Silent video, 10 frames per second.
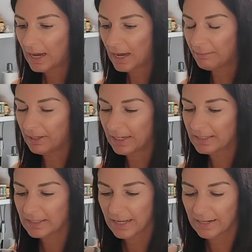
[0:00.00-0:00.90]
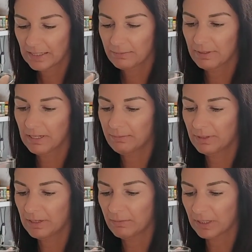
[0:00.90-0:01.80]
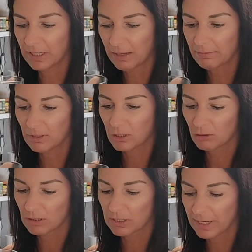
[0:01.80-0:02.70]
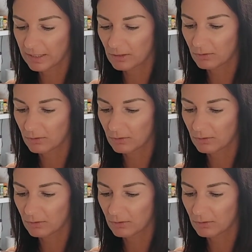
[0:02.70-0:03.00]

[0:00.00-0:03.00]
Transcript: Aber letzten Endes bin ich mit dem Ergebnis schon sehr